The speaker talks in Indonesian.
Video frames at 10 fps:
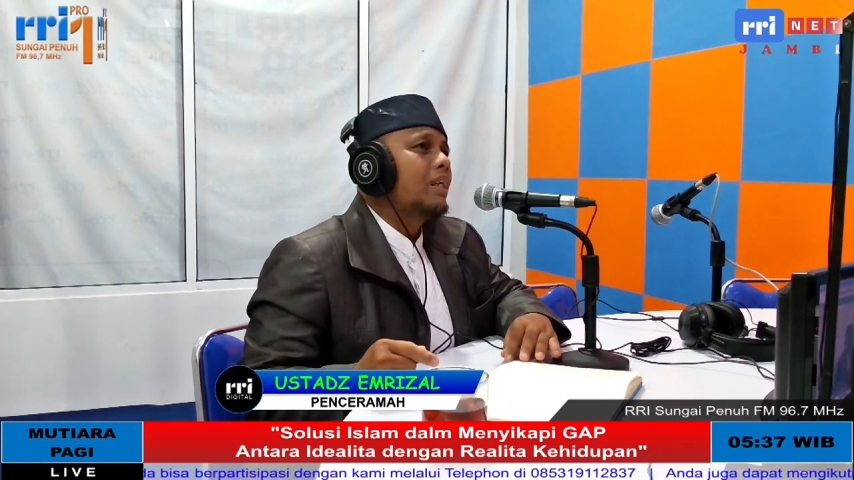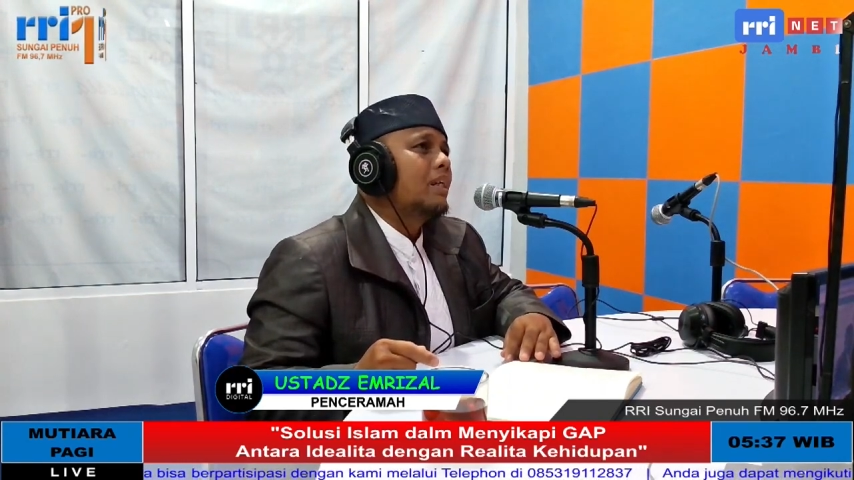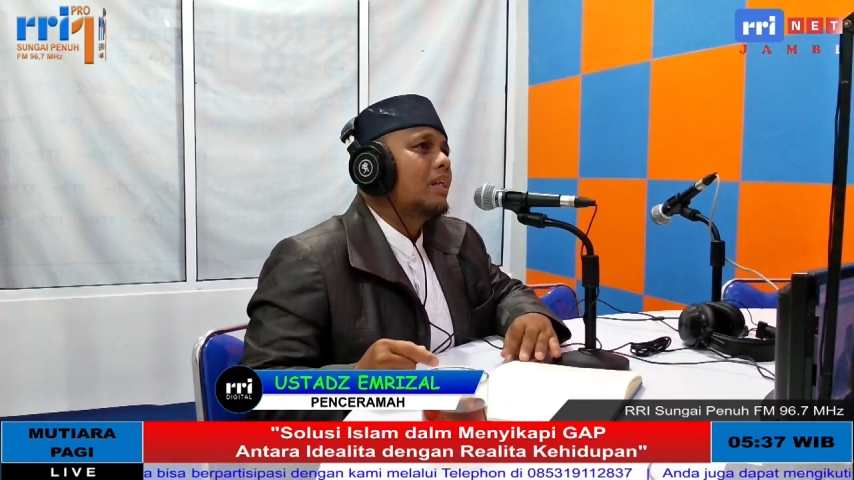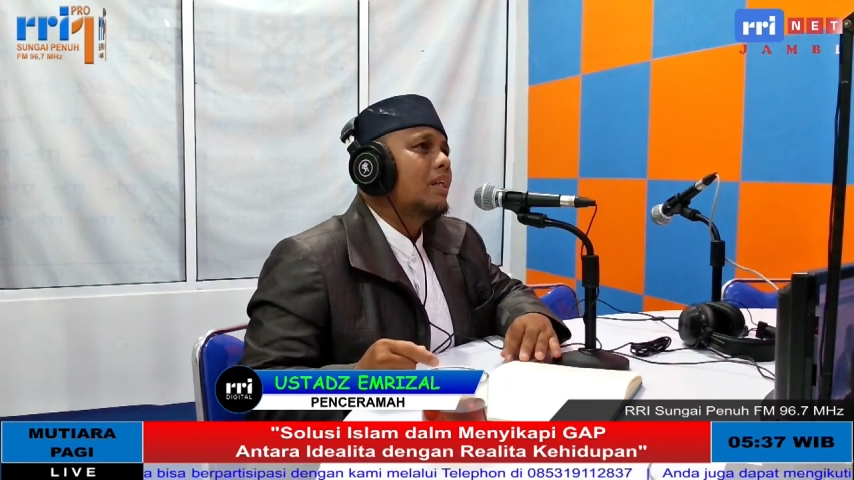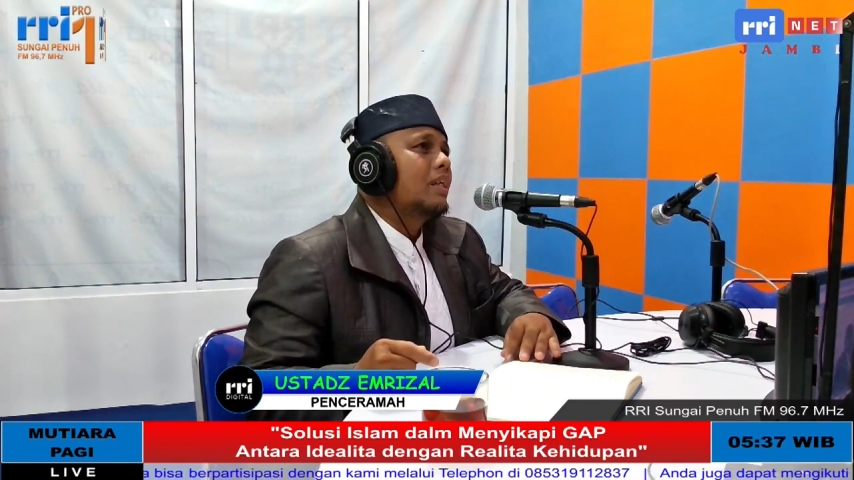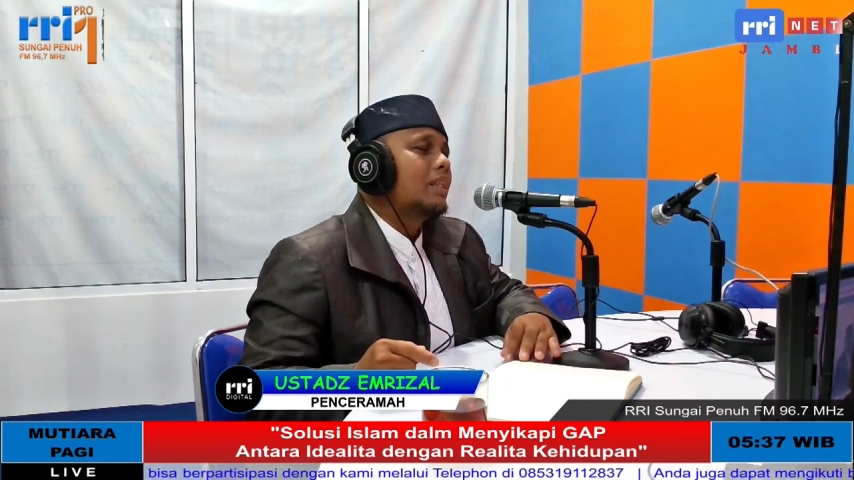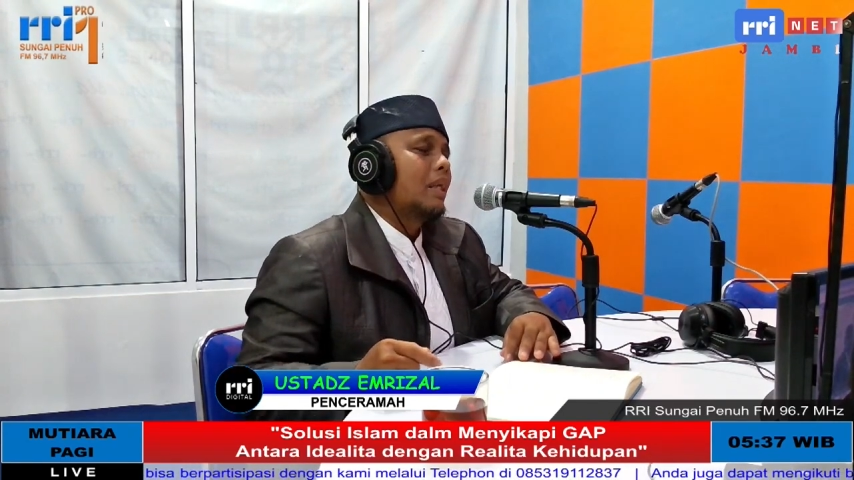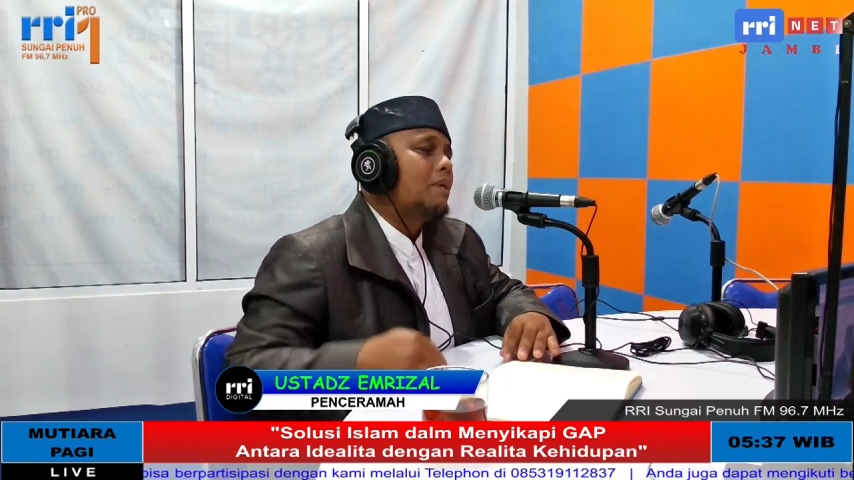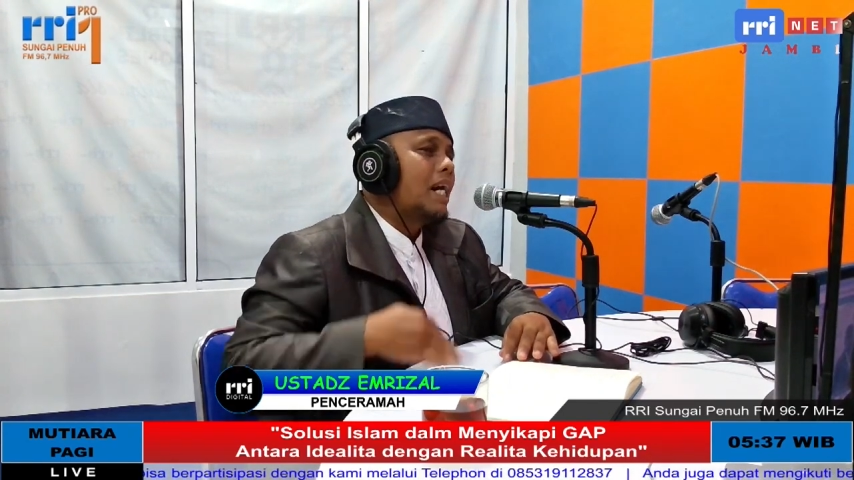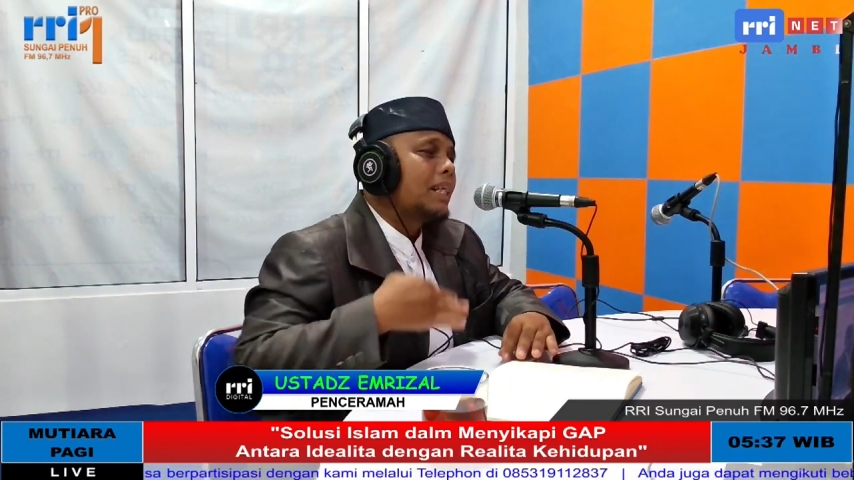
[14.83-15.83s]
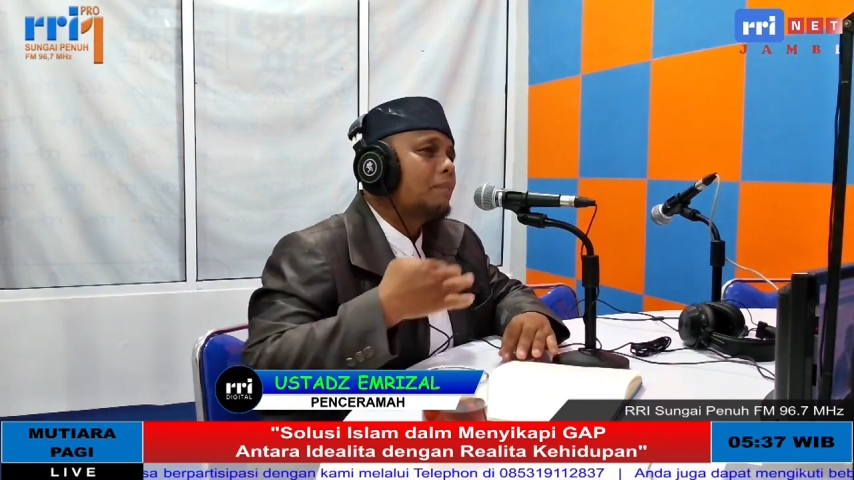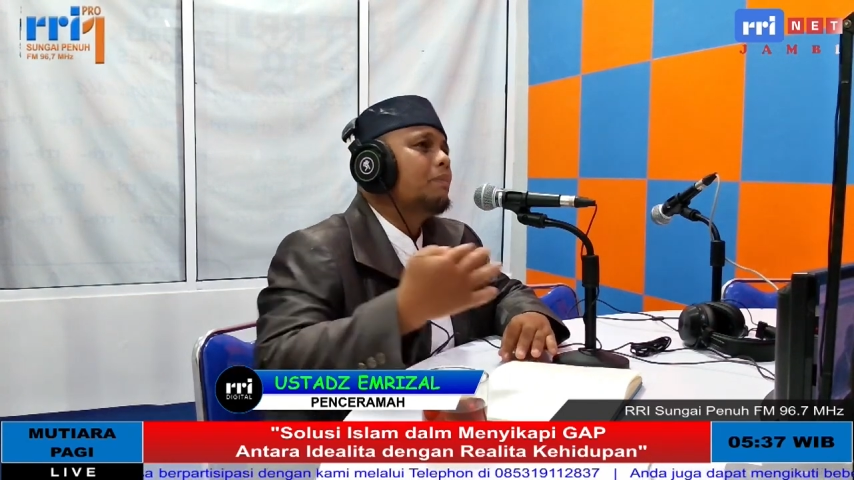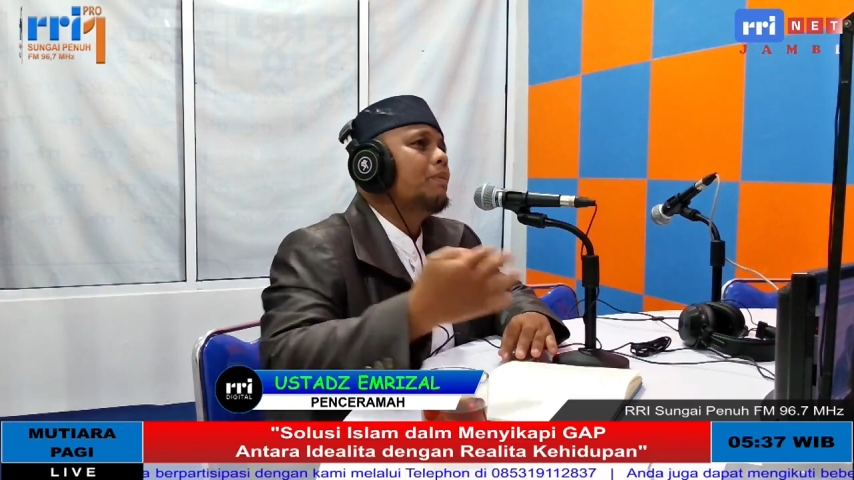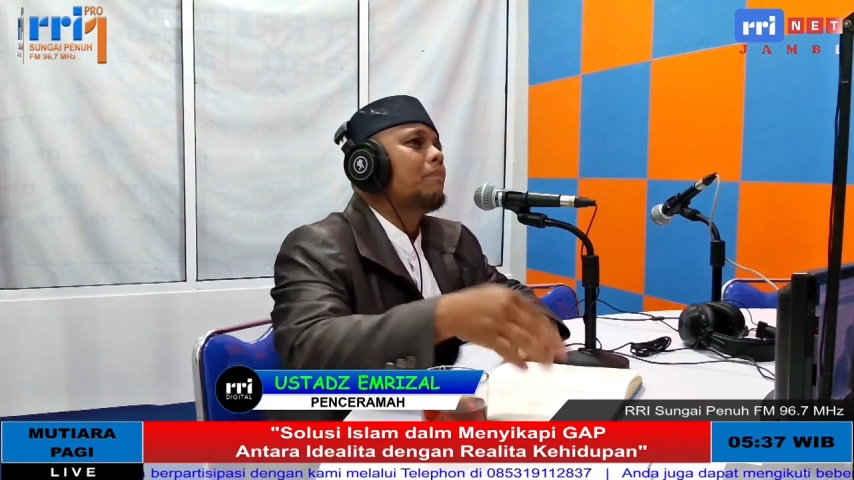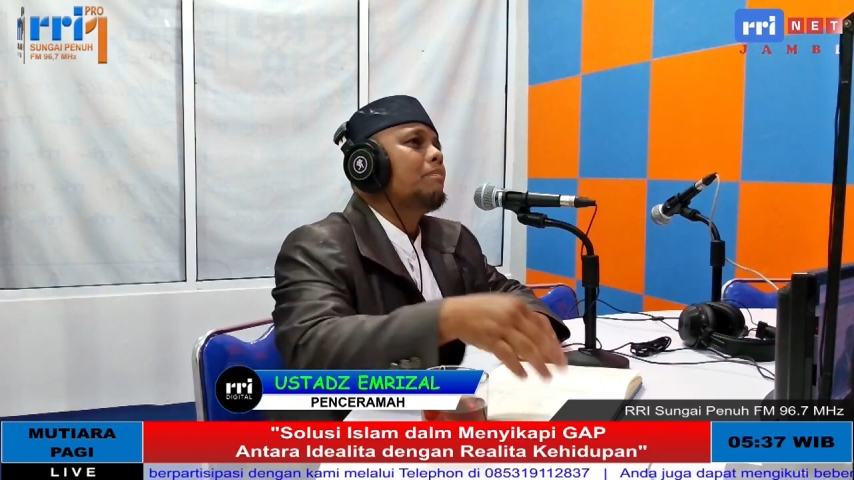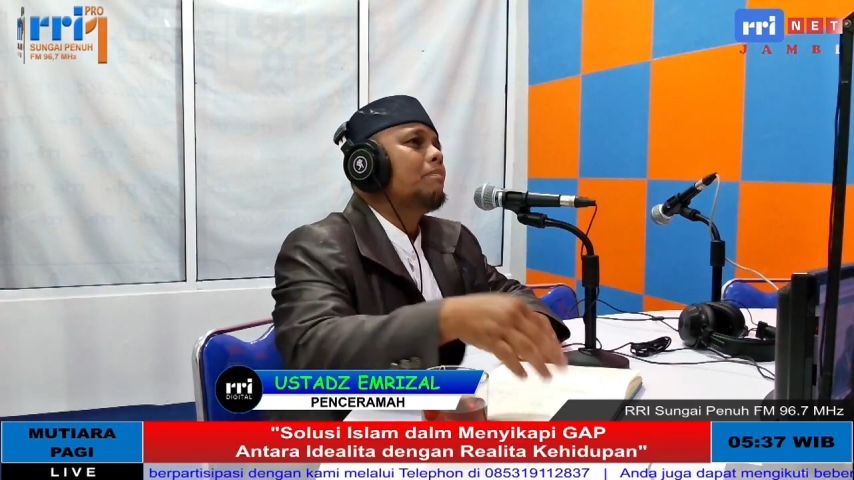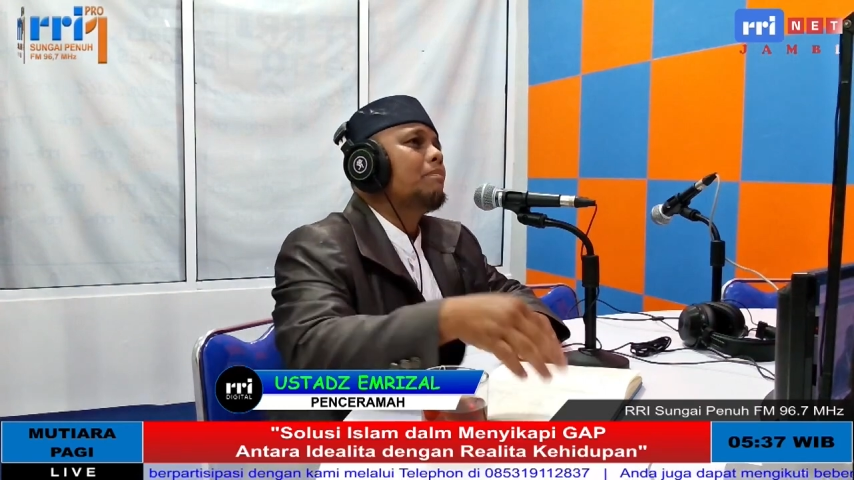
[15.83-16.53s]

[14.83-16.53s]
supaya kita menghadapi